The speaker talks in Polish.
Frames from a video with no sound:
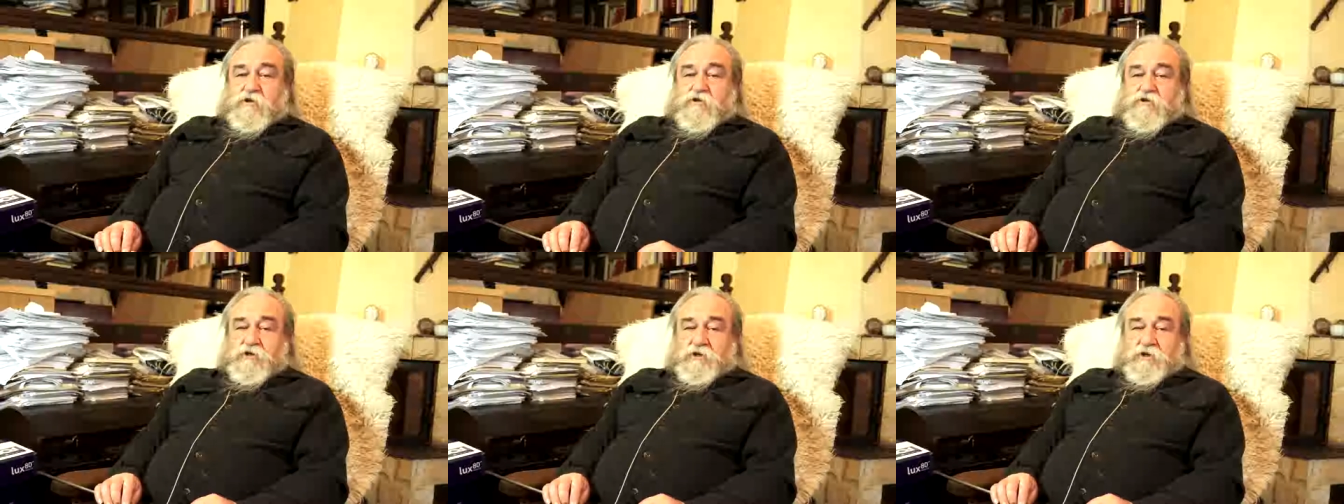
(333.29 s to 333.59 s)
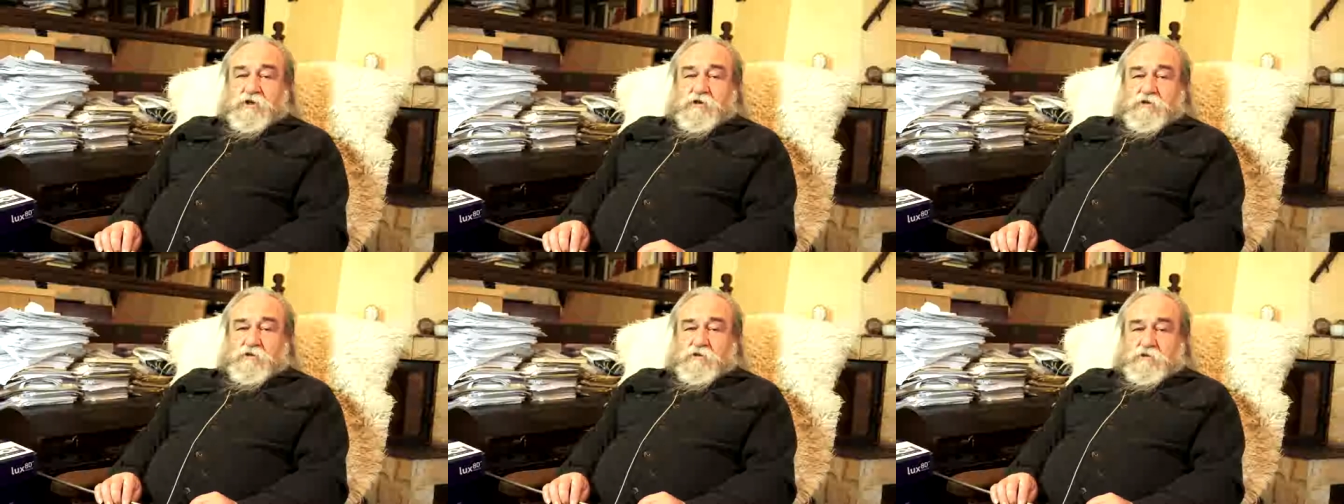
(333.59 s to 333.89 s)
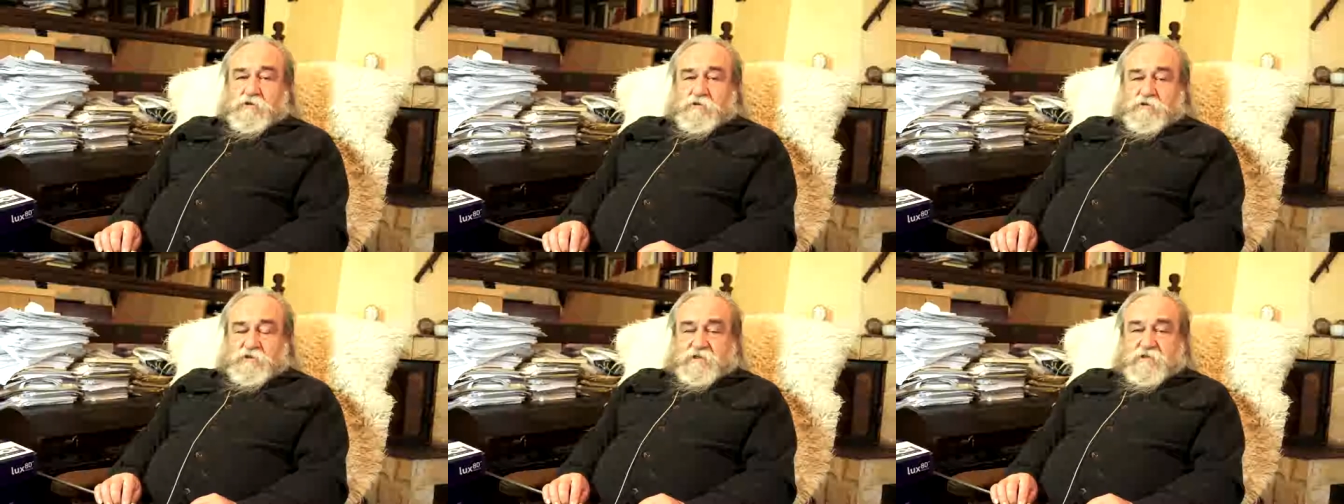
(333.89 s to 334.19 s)
czyli
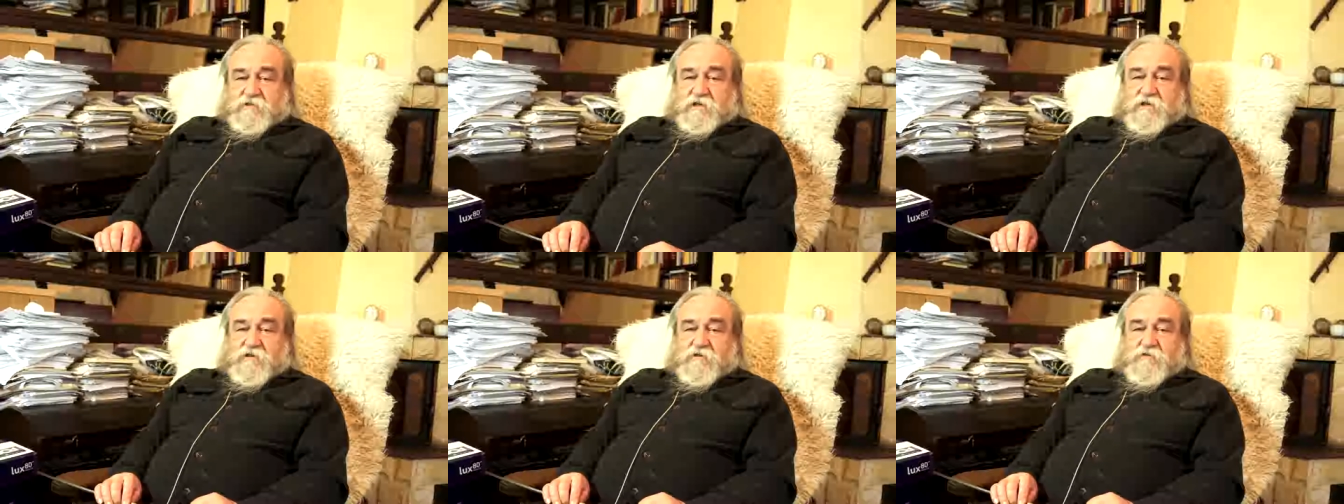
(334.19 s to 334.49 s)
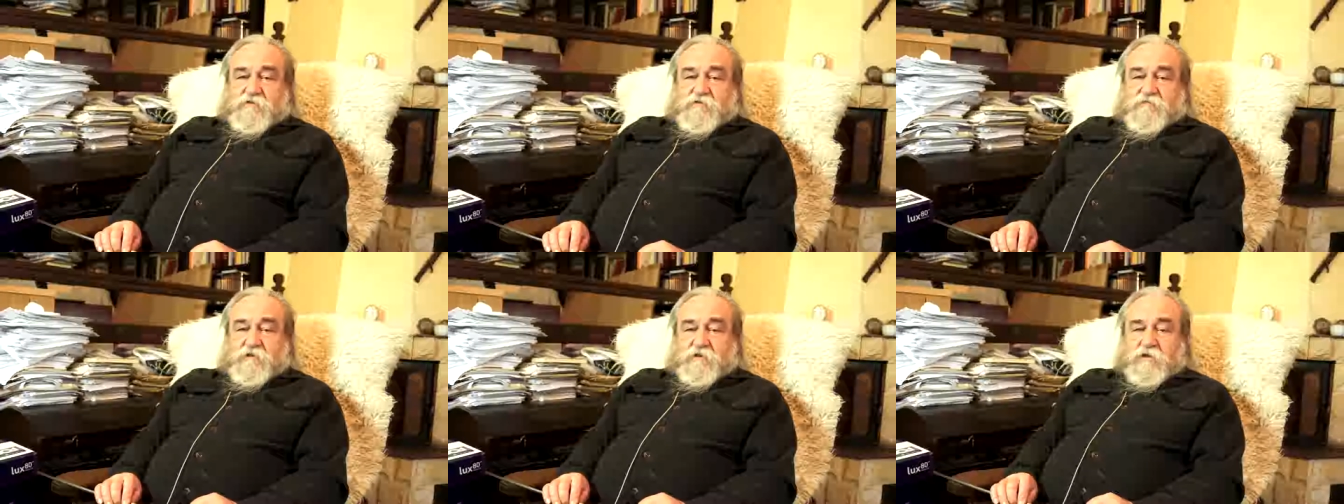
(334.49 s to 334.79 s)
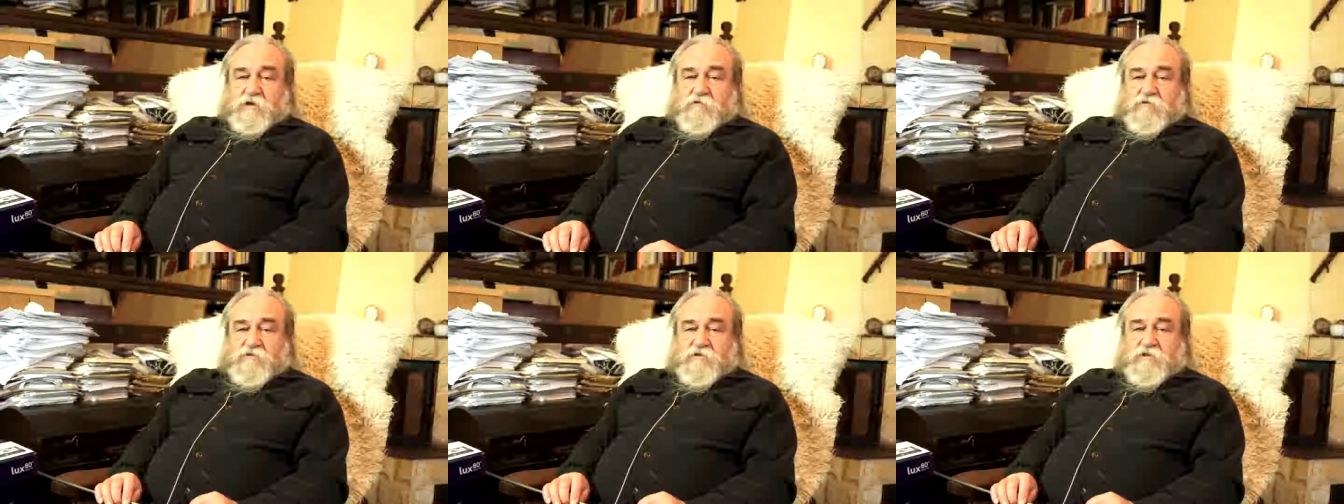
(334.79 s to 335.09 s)
cesarstw,
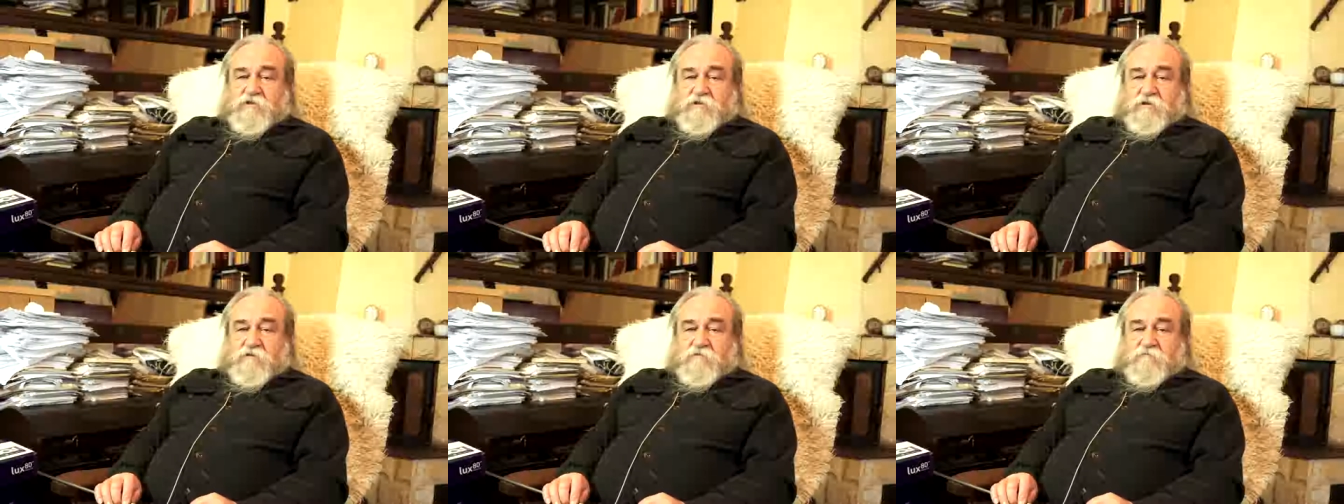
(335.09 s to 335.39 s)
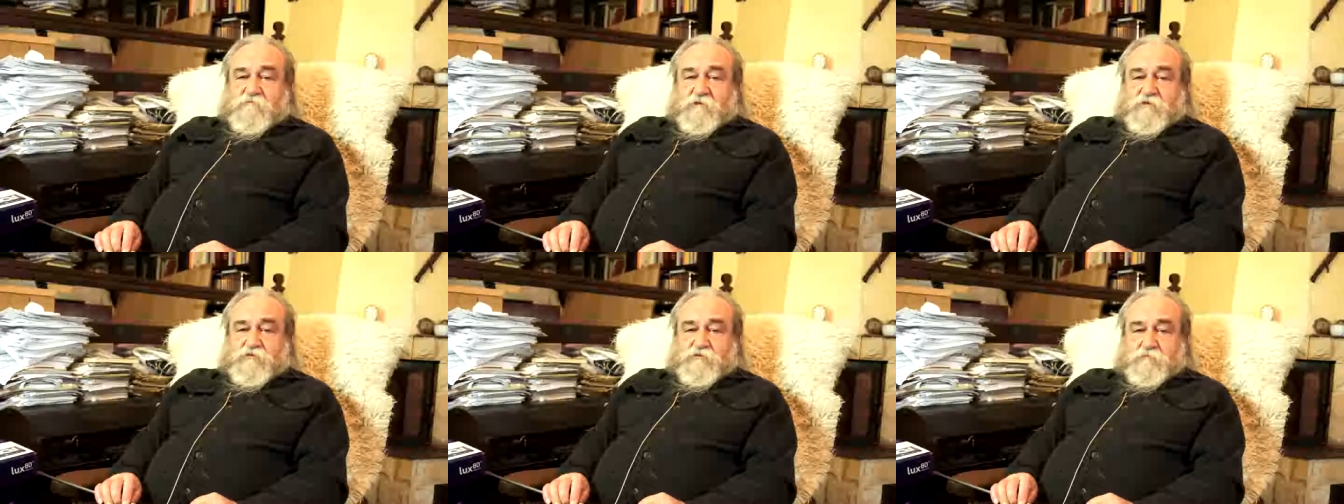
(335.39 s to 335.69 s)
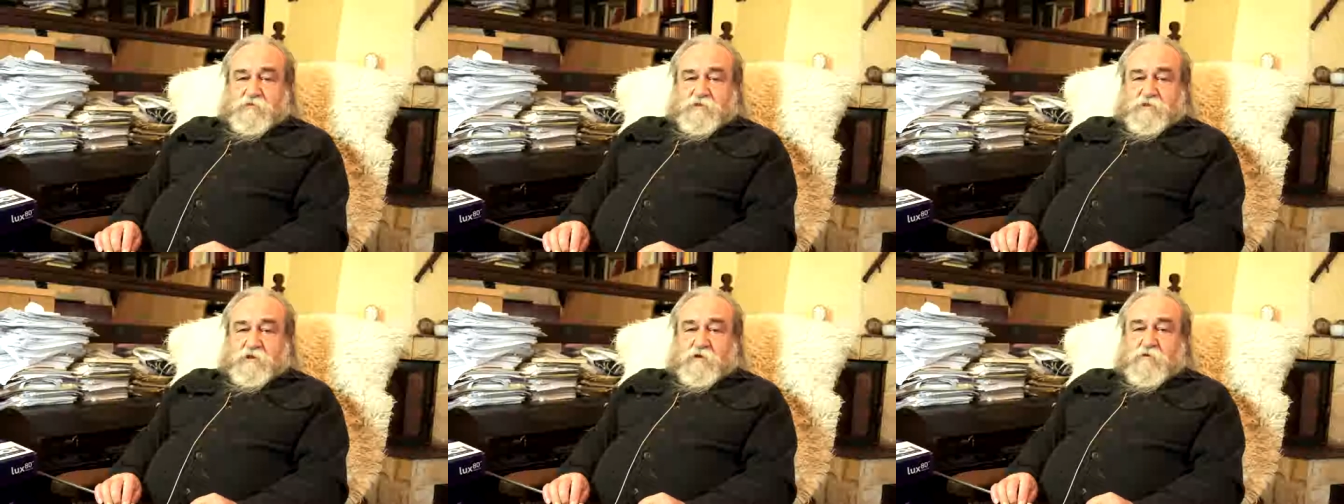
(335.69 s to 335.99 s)
świętego cesarstwa
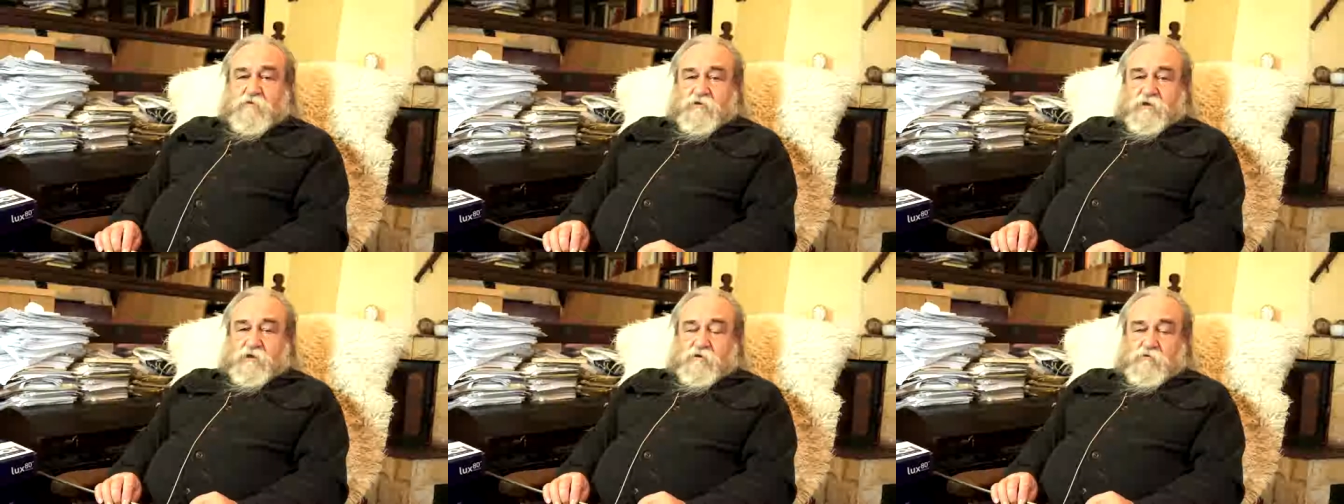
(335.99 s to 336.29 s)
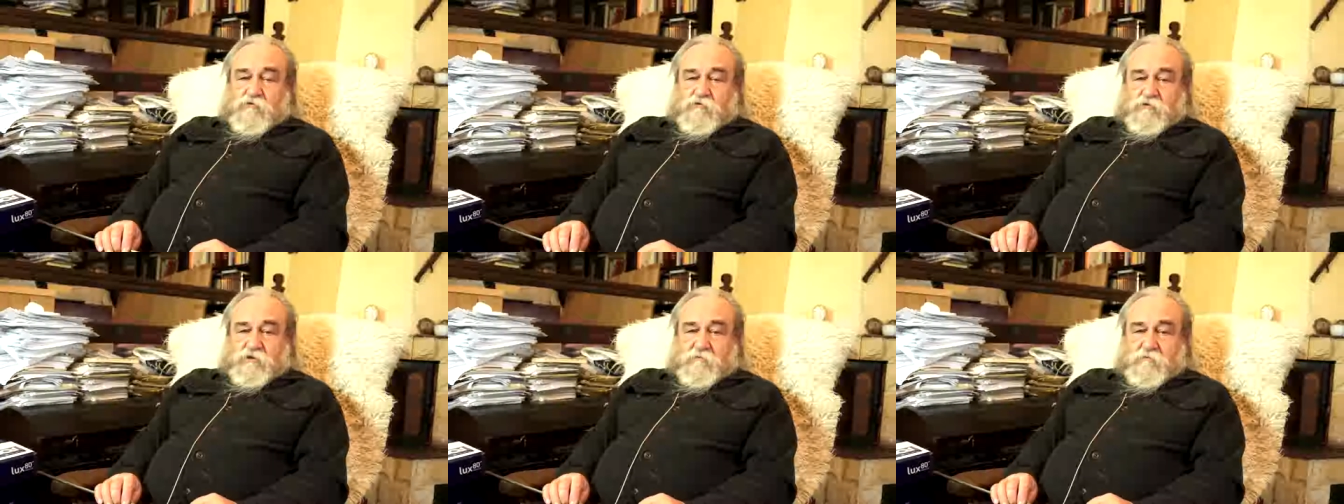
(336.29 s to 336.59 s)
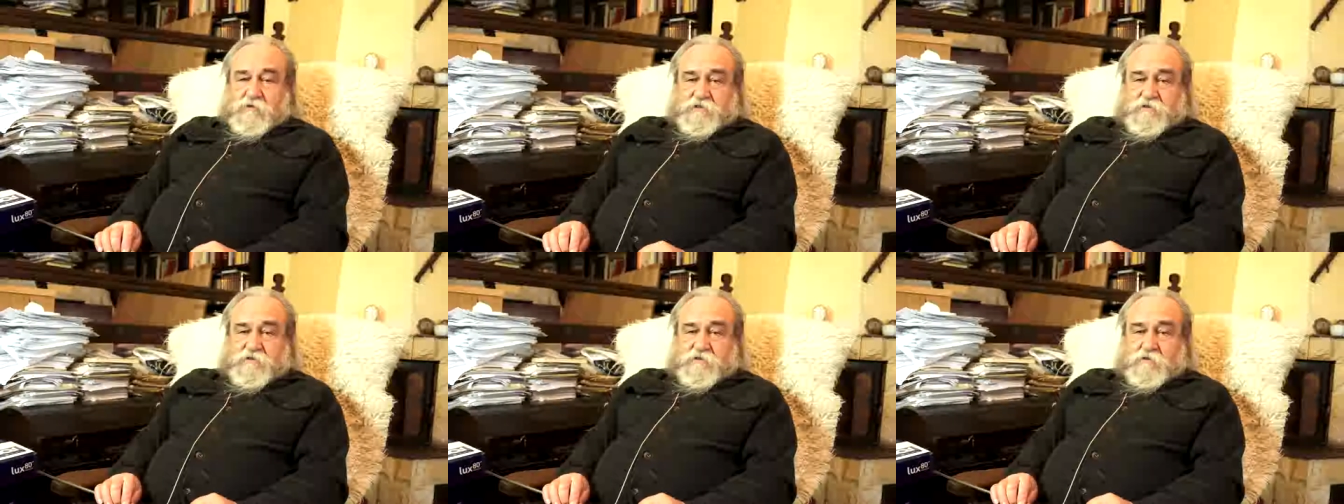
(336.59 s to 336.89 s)
rzymskiego narodu
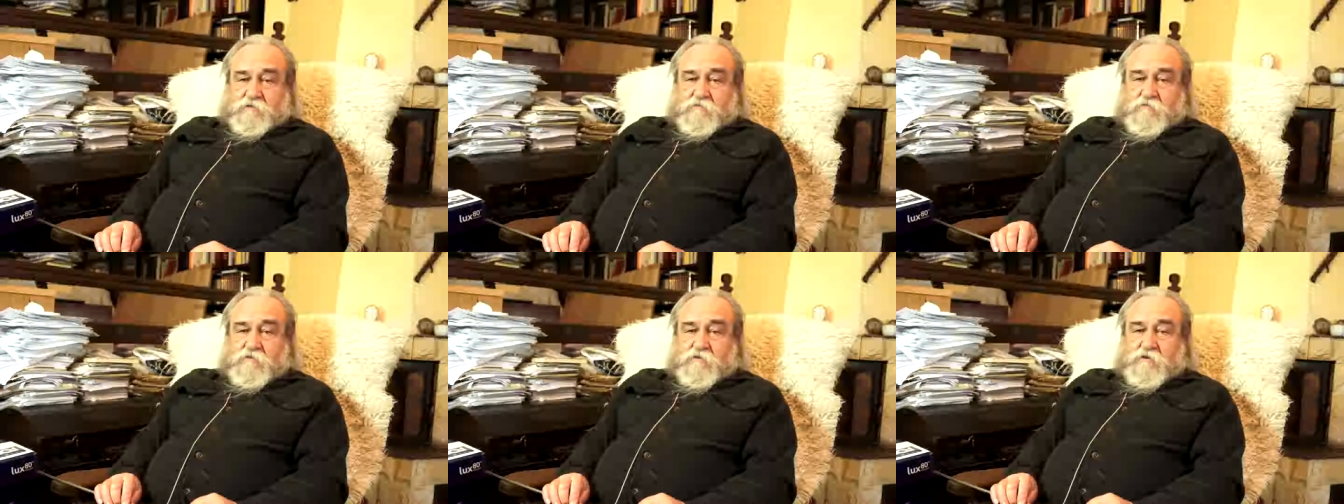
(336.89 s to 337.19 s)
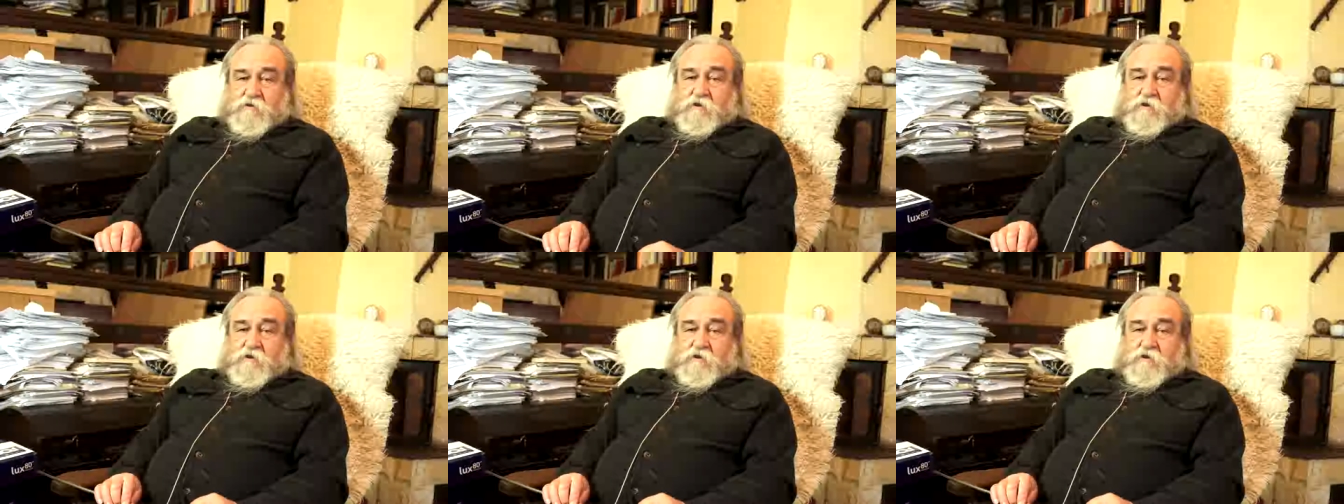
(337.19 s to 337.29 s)
niemieckiego.